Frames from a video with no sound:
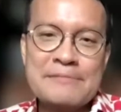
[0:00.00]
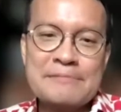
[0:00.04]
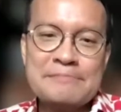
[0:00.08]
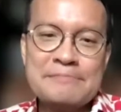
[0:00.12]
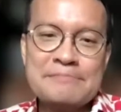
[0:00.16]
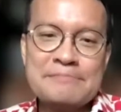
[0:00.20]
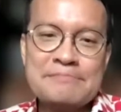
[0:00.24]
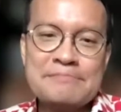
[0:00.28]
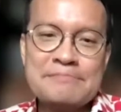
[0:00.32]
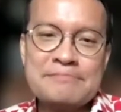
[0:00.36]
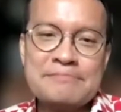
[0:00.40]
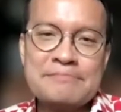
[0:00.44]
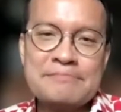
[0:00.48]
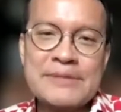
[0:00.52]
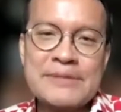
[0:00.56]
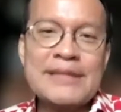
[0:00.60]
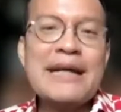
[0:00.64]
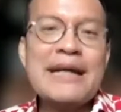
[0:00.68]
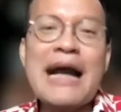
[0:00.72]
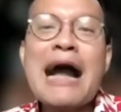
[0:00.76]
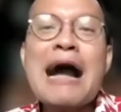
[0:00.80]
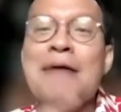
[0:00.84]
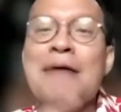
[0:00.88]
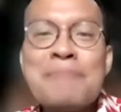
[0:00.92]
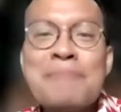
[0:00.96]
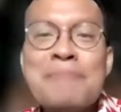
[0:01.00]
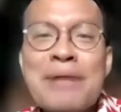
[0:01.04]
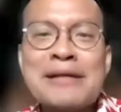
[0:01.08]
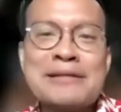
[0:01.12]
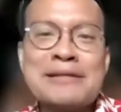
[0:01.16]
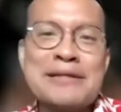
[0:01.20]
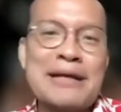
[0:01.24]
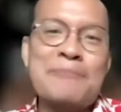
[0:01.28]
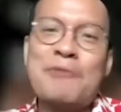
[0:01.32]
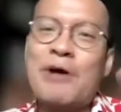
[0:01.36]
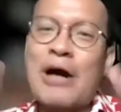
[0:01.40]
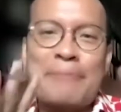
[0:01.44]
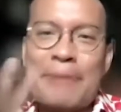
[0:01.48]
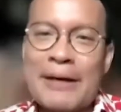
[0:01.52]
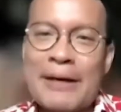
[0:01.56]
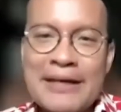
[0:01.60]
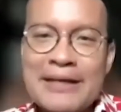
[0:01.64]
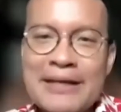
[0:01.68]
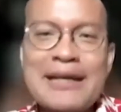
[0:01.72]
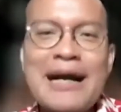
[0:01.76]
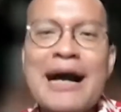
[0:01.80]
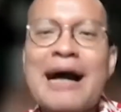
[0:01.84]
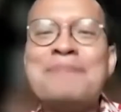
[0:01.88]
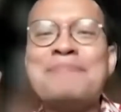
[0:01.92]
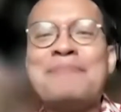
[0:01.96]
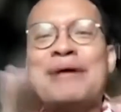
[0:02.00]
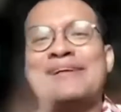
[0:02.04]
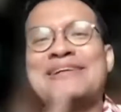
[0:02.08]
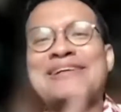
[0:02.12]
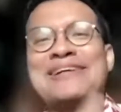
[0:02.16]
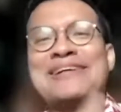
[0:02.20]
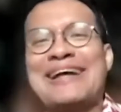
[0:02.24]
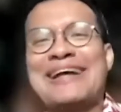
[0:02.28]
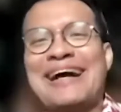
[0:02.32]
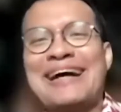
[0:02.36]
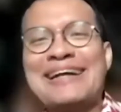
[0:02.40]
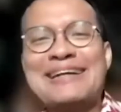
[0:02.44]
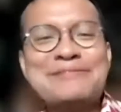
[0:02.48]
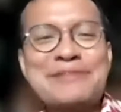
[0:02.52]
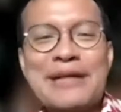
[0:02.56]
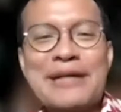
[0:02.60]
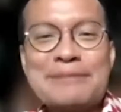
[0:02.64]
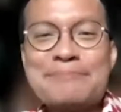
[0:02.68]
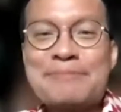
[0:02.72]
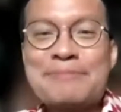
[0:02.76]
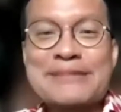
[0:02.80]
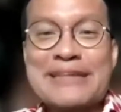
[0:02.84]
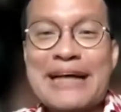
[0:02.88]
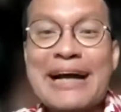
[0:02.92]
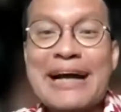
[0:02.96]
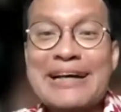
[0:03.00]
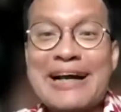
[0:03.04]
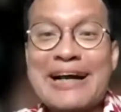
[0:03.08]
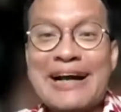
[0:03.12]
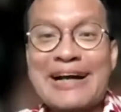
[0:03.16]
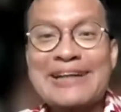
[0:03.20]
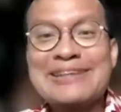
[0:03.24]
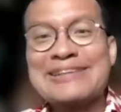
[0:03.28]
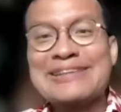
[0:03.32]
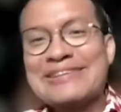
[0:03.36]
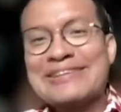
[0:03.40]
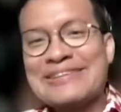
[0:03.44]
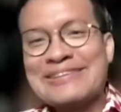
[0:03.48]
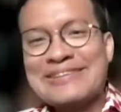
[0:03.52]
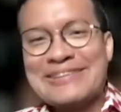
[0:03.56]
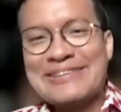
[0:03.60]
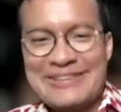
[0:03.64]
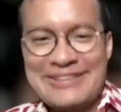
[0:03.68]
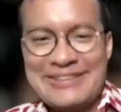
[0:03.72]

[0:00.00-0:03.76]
Okay. Jadi aman dia mau ngapain aja aman gitu ya, karena udah dipercaya kan gitu.